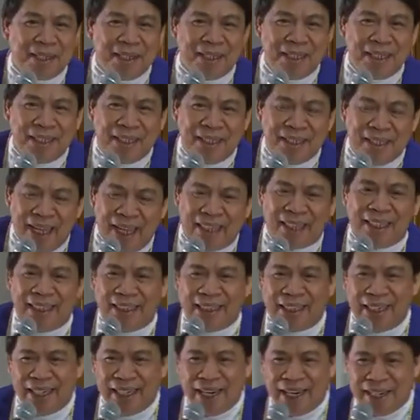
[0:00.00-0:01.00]

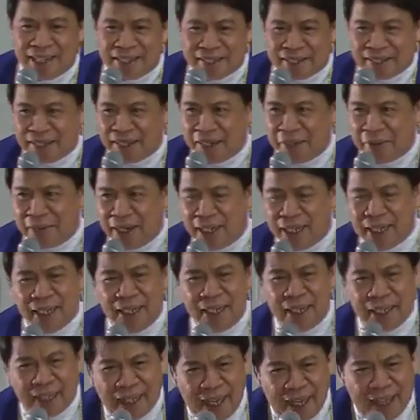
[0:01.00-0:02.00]
Nakikilala sa gawa.
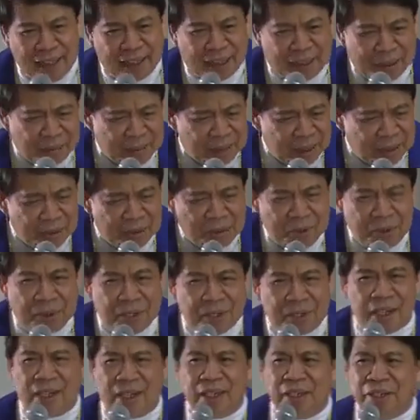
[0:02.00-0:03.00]
Kahit naman ho sa
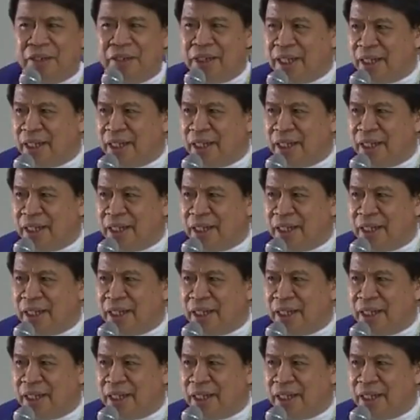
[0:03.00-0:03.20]
ngayon eh,